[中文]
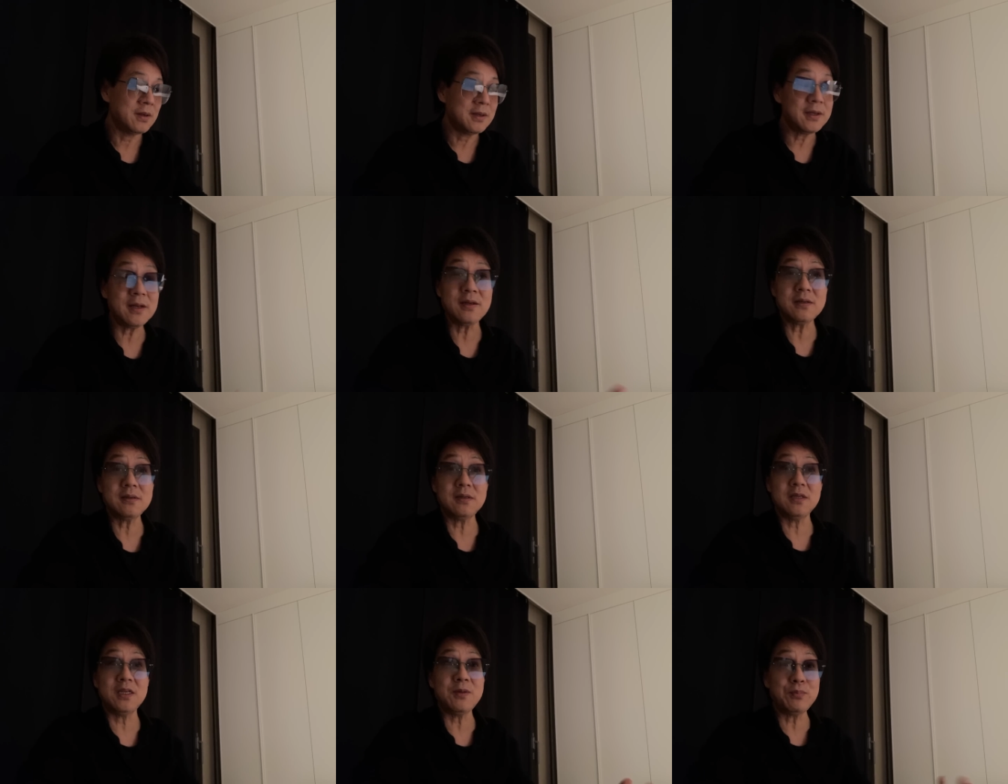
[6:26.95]
哎，
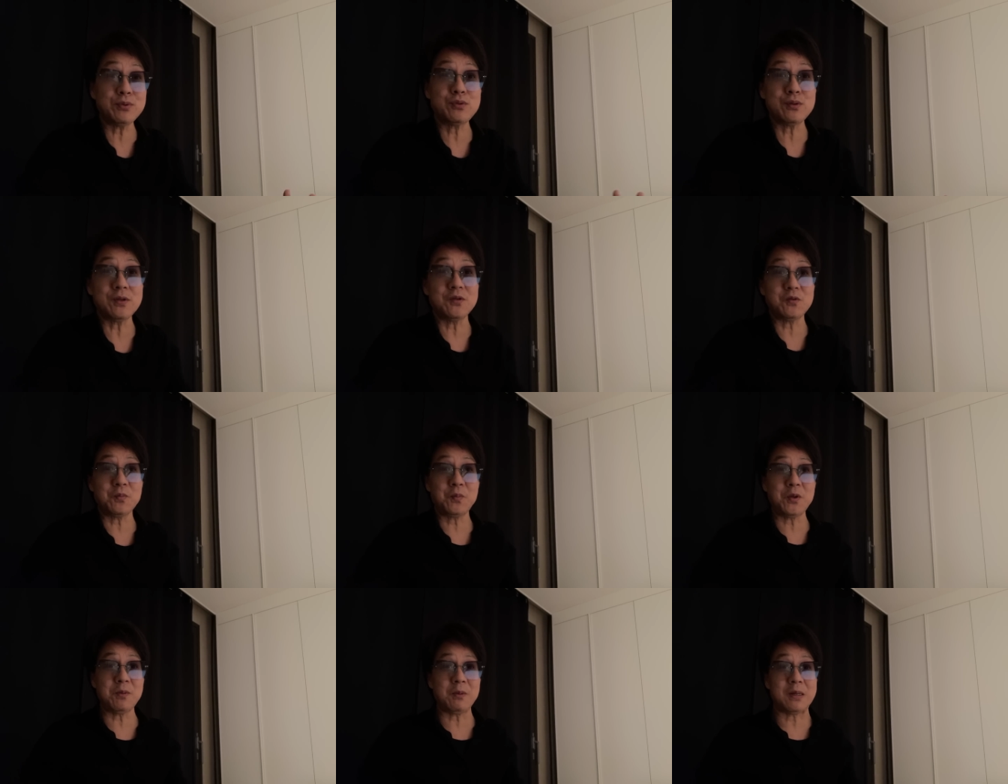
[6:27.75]
你一不去，你就
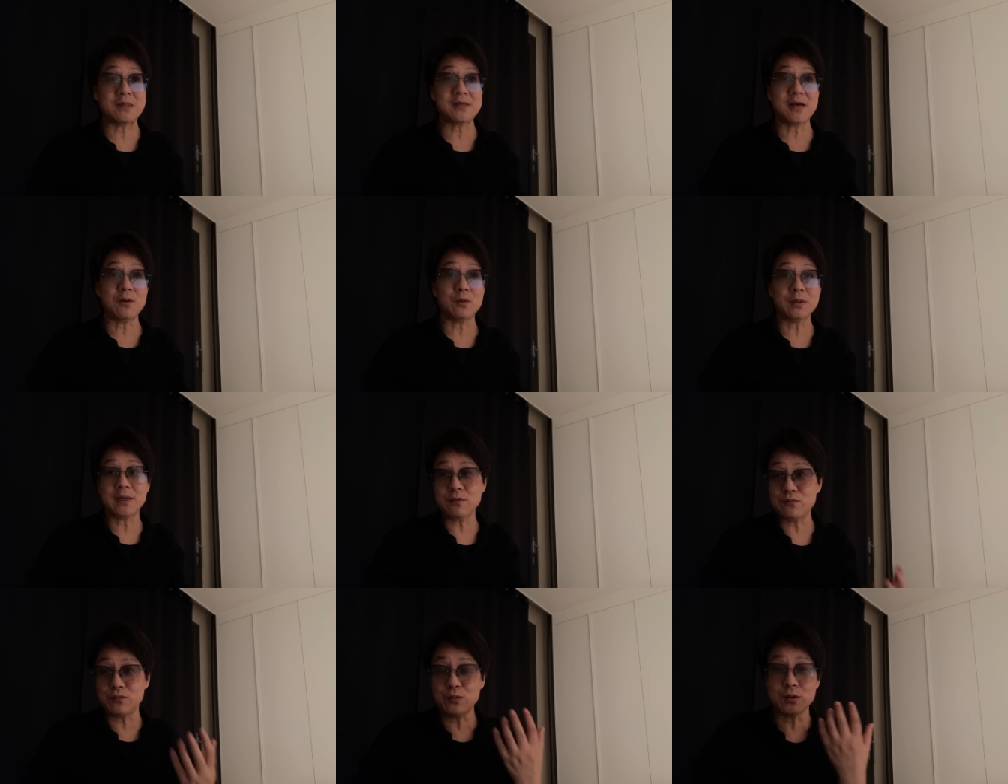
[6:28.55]
避免了灾祸。他
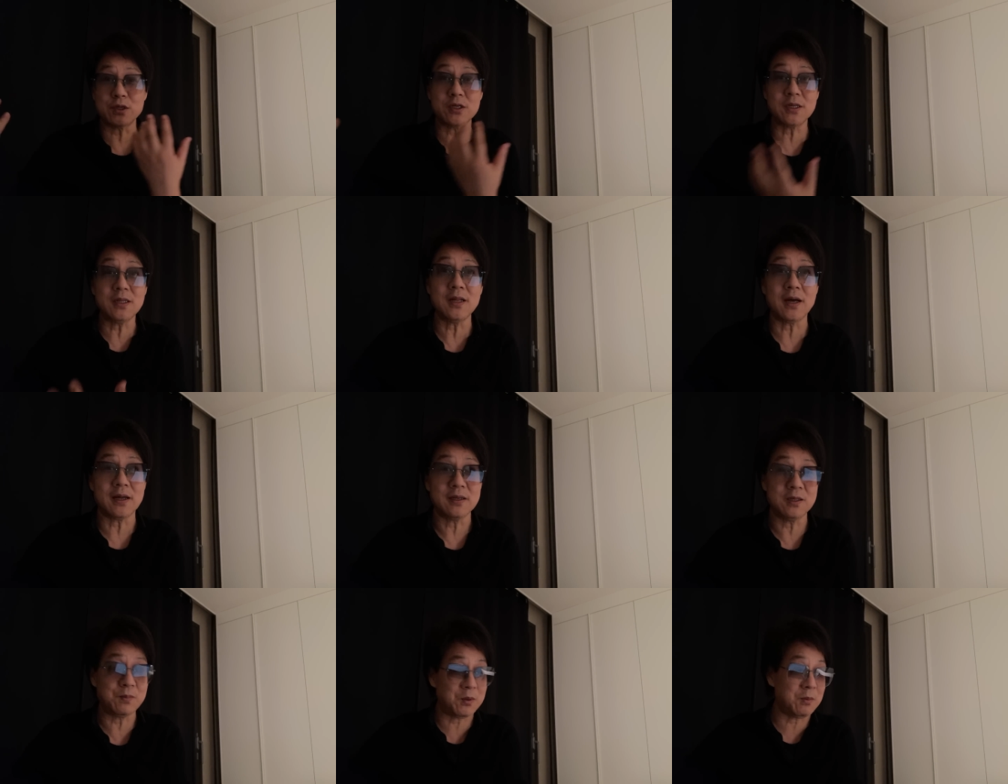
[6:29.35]
如果是真
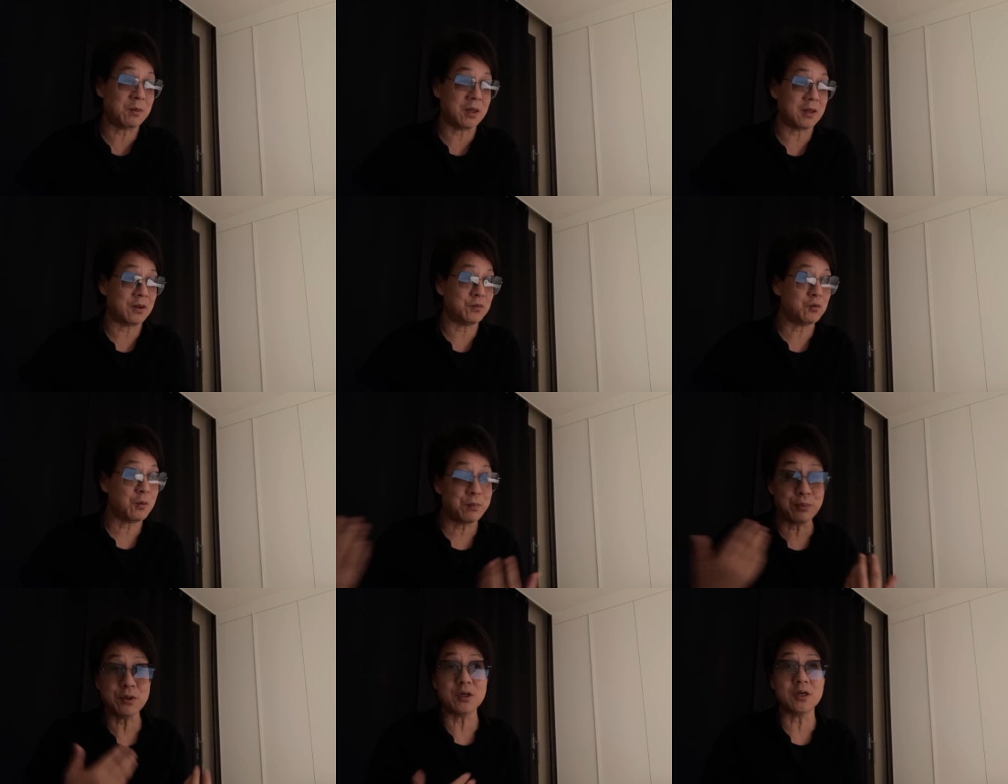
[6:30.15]
的，你避免了；如果
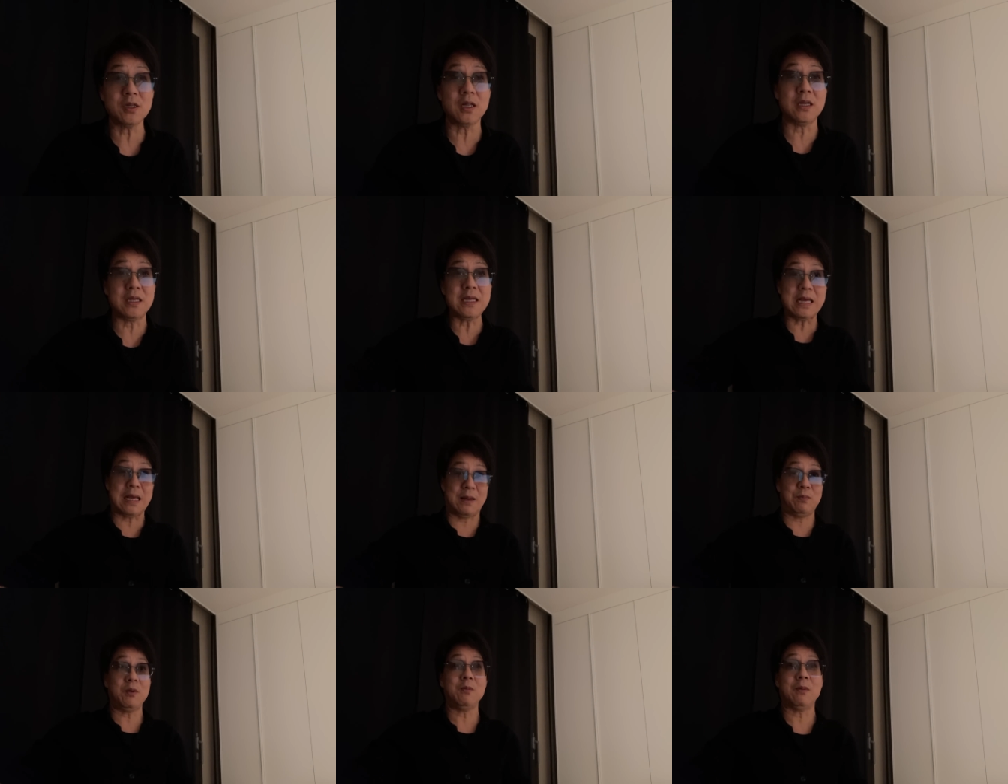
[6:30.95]
不是真的，你
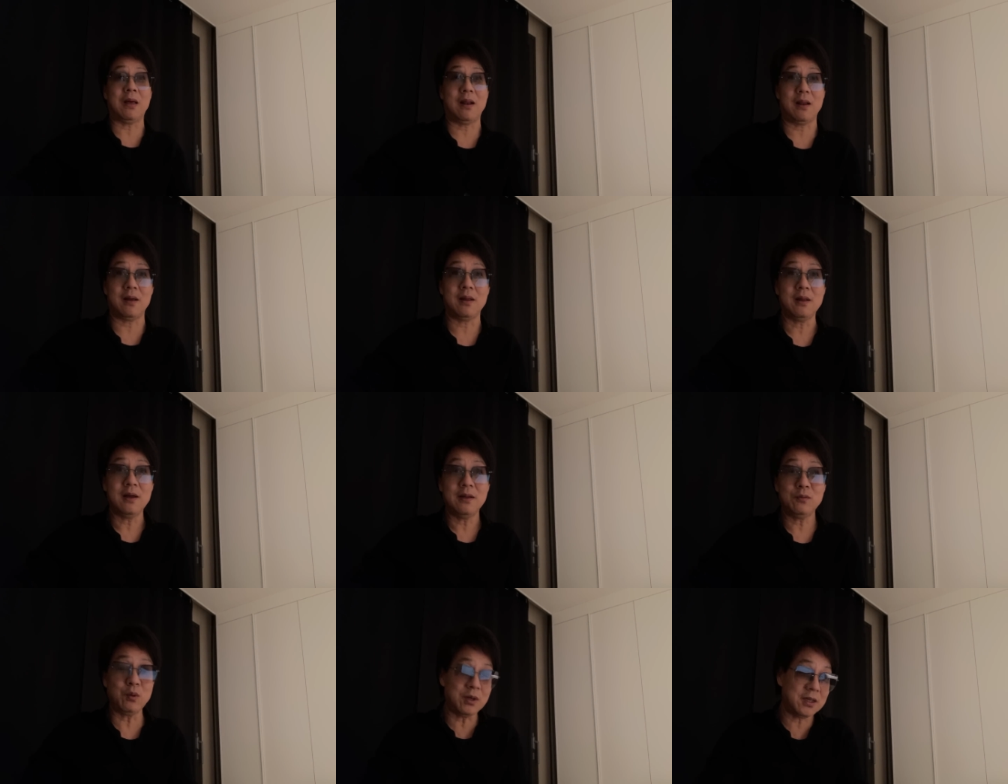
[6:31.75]
也避免了。
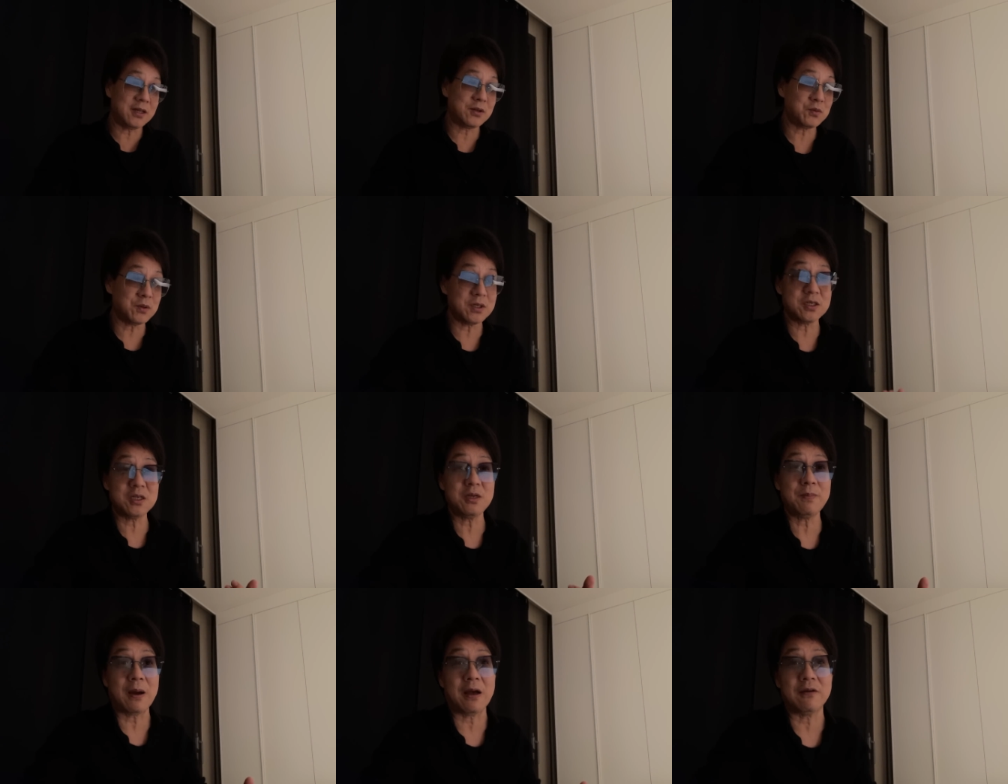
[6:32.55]
对你来说，你是
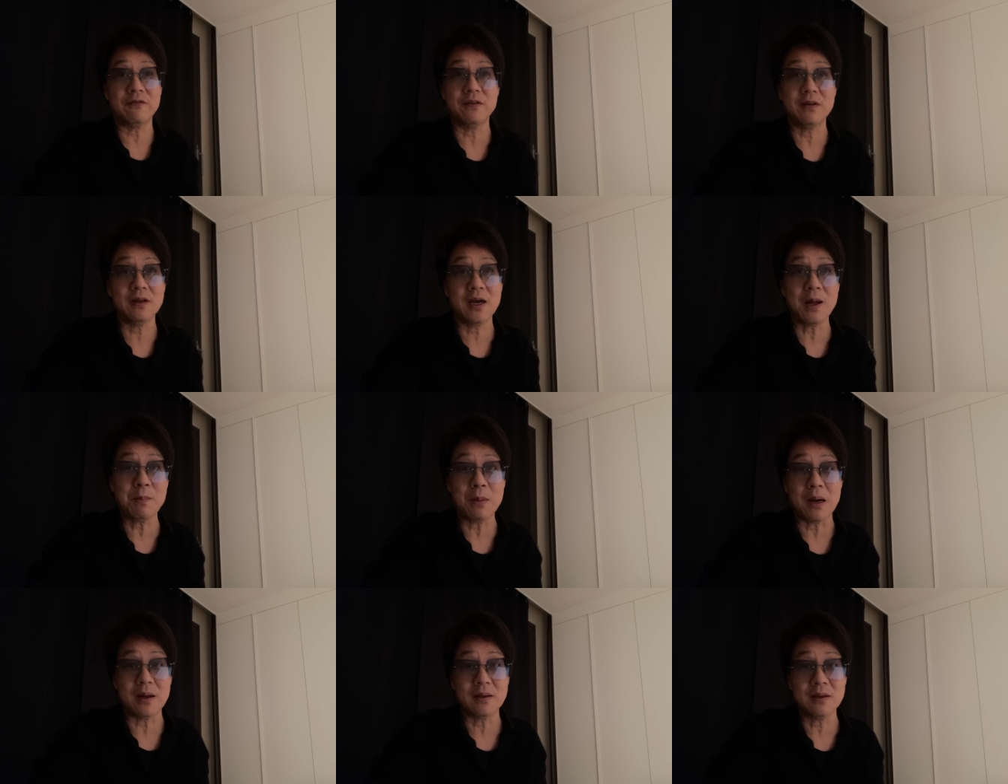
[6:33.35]
一百分，你干
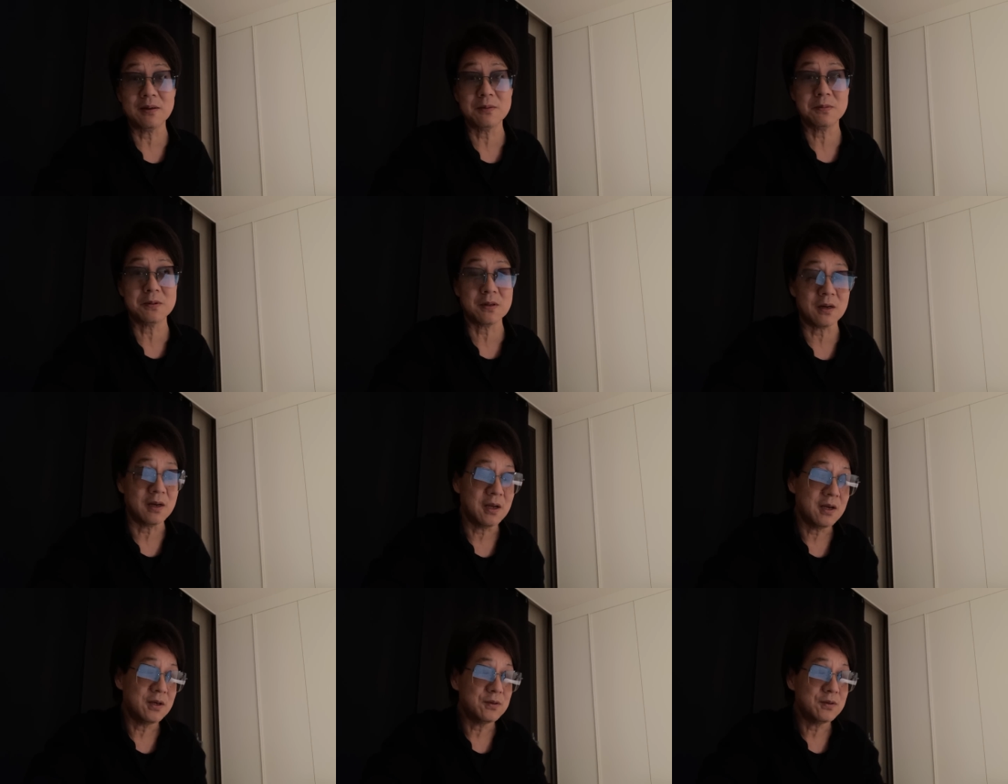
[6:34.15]
嘛呢？是不是？